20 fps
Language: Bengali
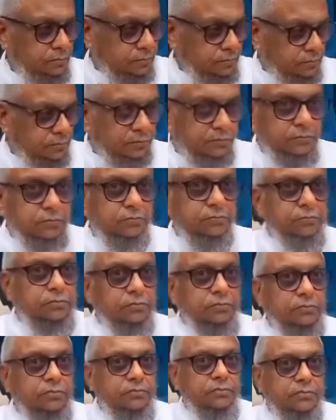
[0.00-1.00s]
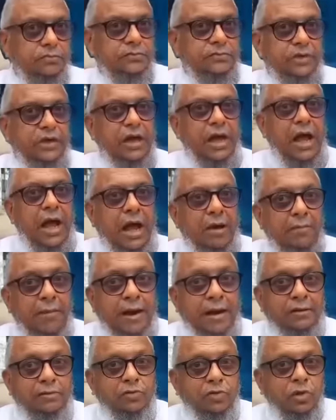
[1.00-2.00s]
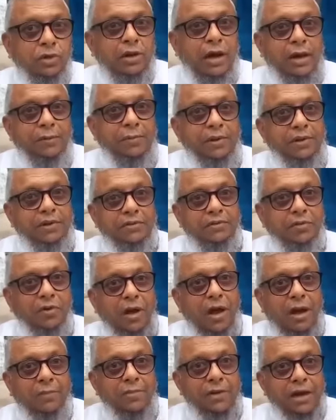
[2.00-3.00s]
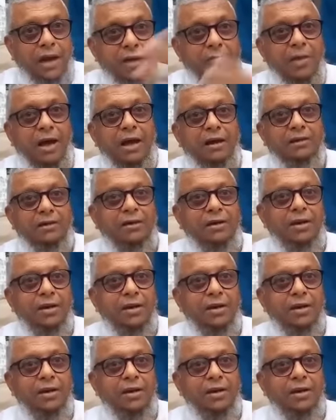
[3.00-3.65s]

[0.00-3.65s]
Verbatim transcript: দাবি কি আমার তো দাবি তো আমি আমার